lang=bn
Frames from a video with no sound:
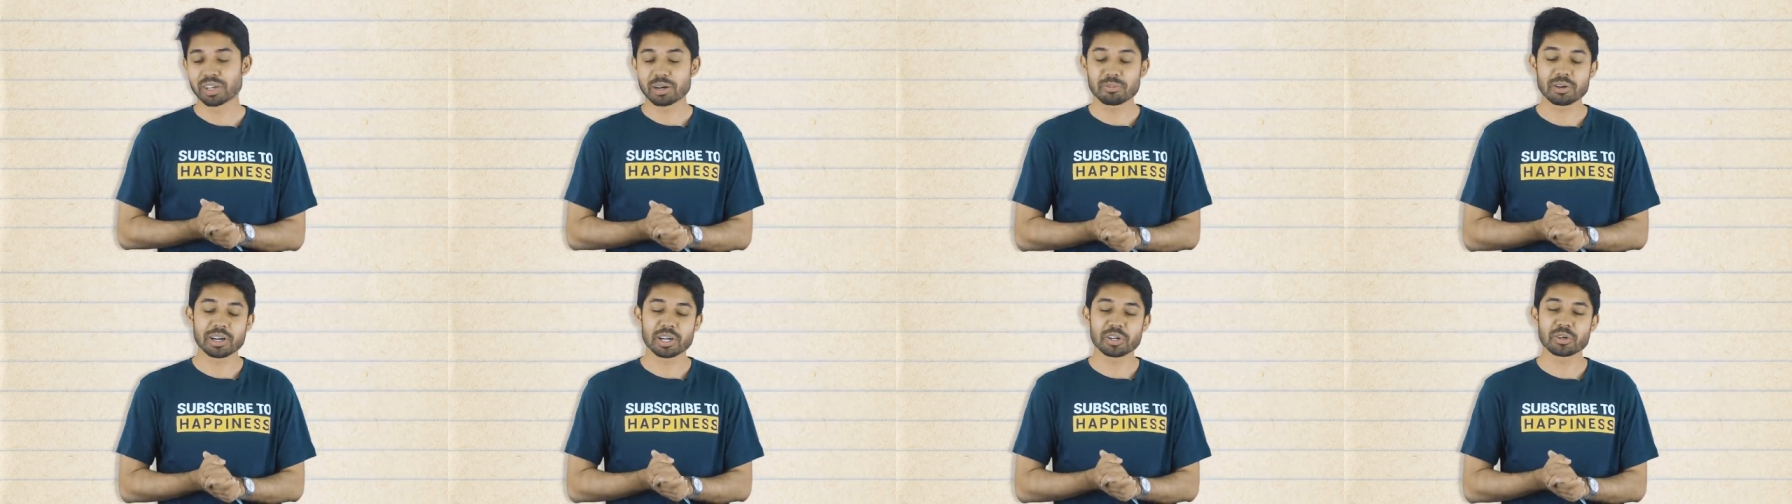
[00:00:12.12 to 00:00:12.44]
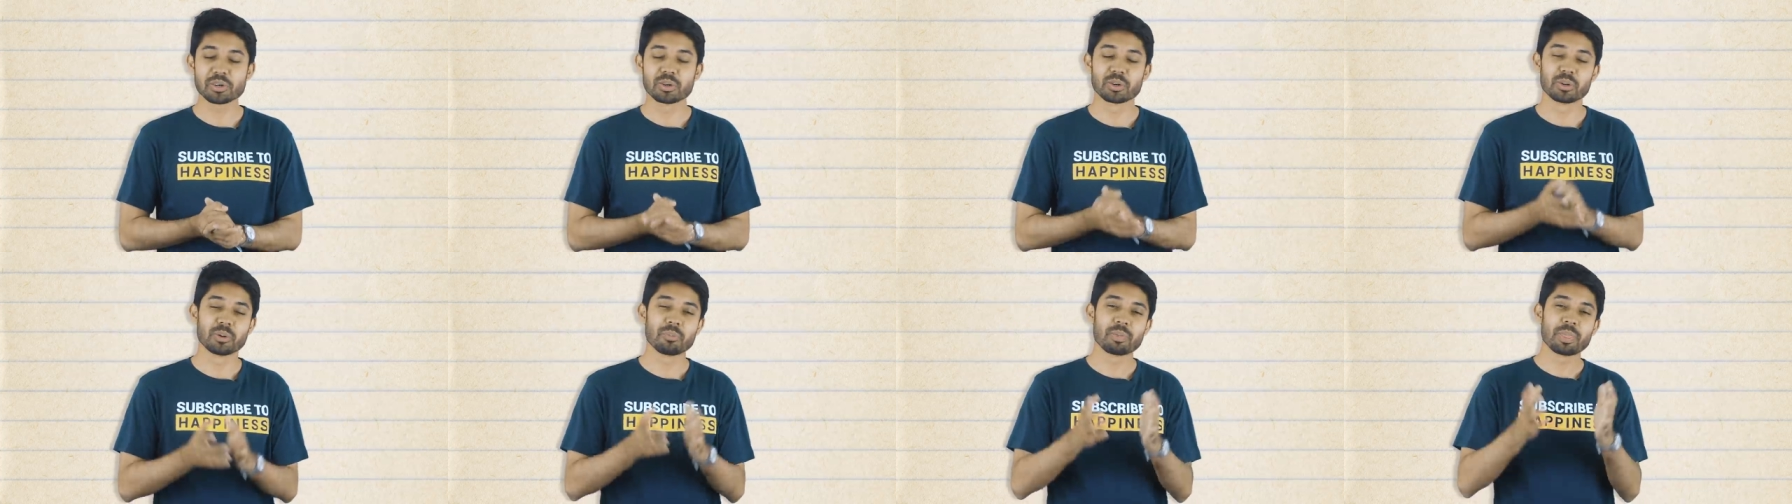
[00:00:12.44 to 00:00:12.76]
তার মানে
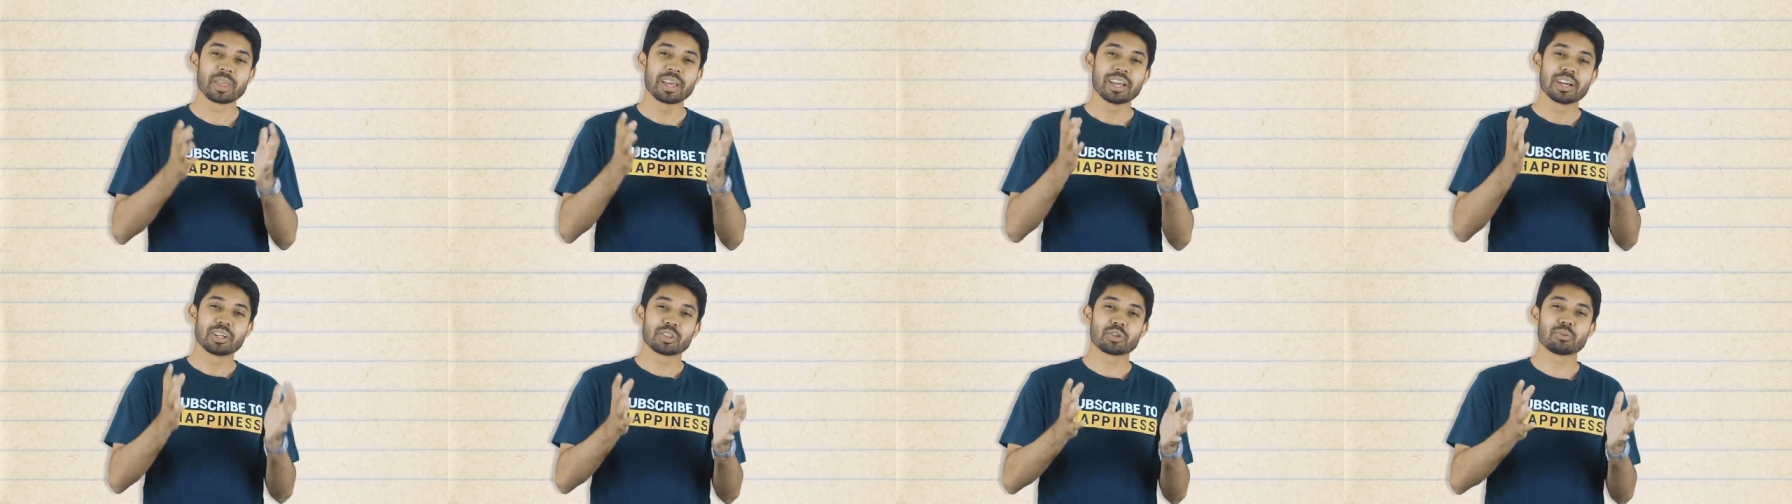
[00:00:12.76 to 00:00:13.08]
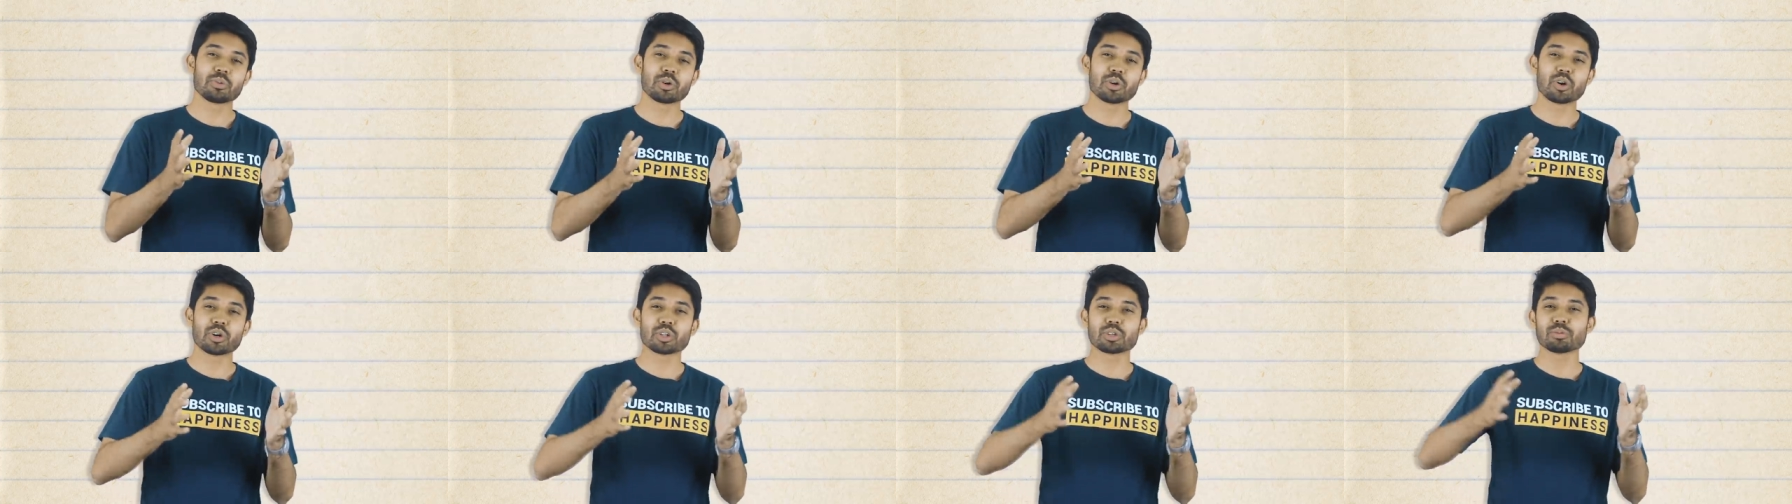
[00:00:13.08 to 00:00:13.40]
হলো
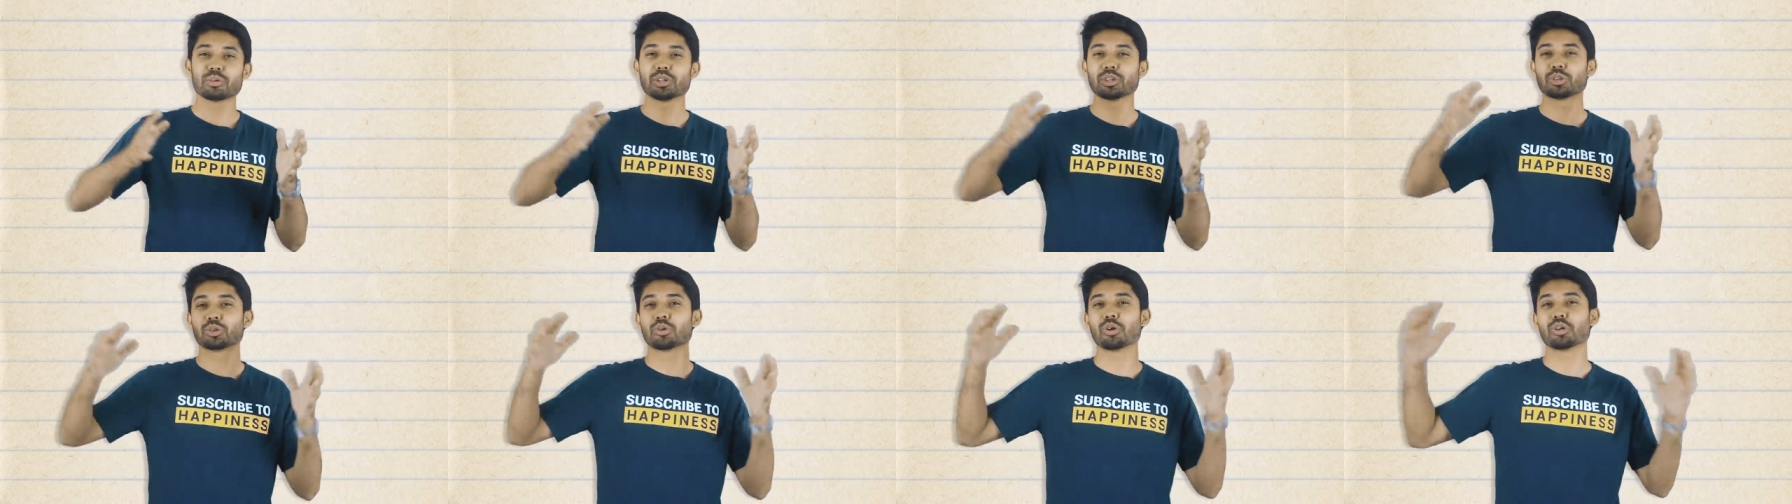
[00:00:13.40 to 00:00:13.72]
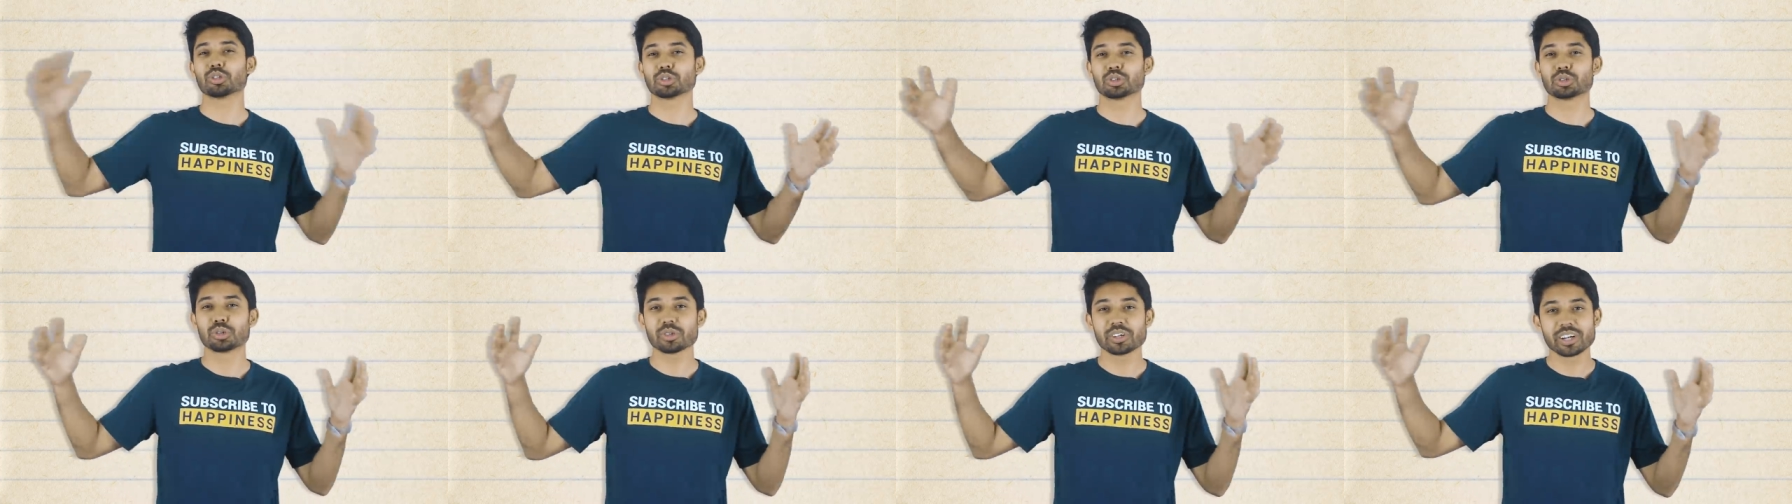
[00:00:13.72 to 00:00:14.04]
তোমার হয়তো বা
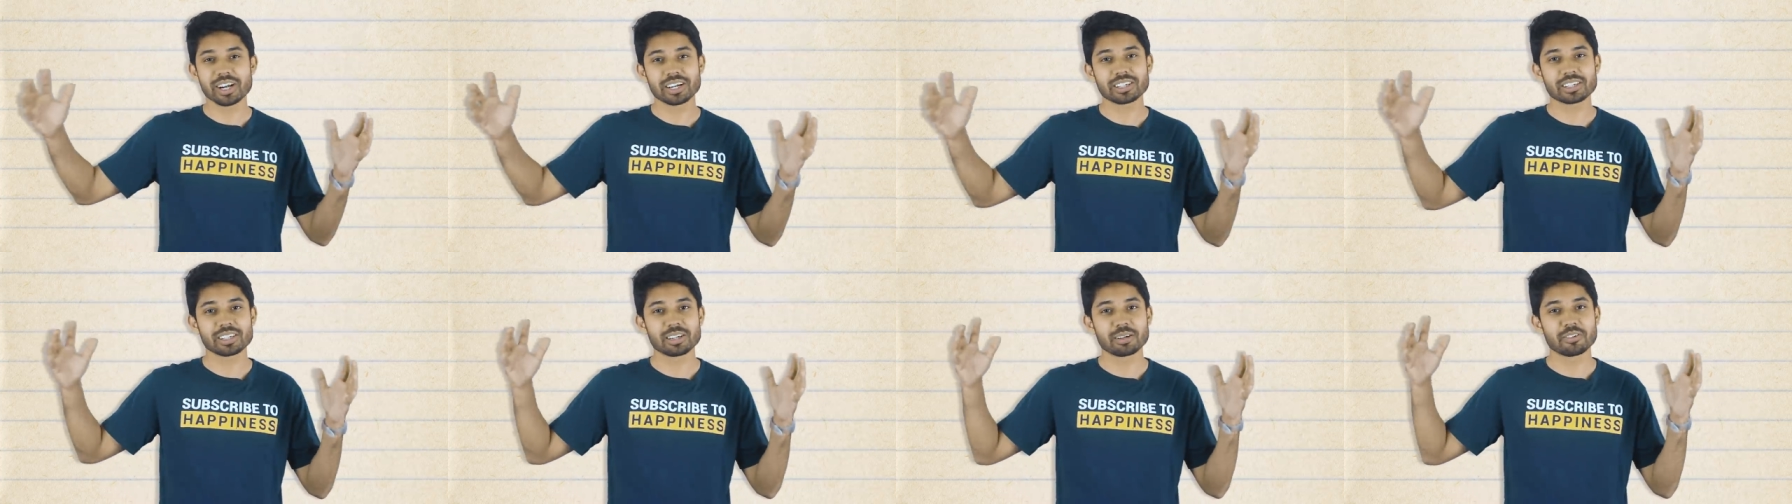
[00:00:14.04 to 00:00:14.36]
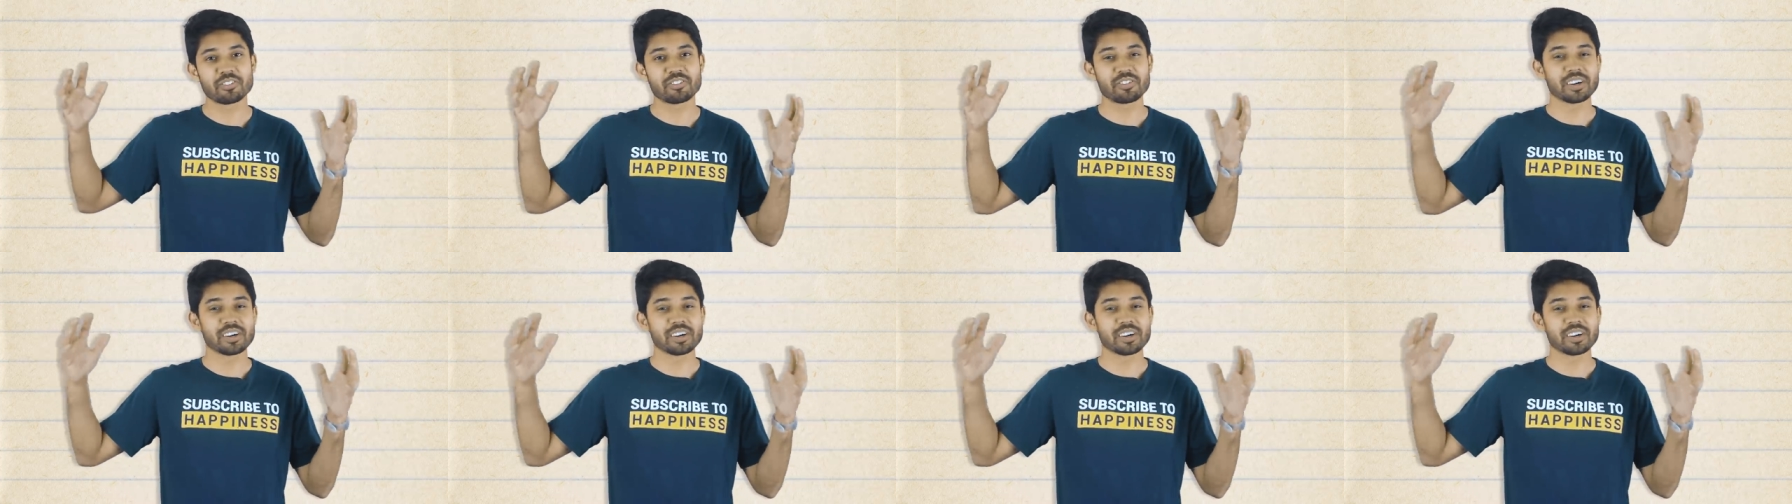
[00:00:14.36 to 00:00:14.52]
দশজনের একটা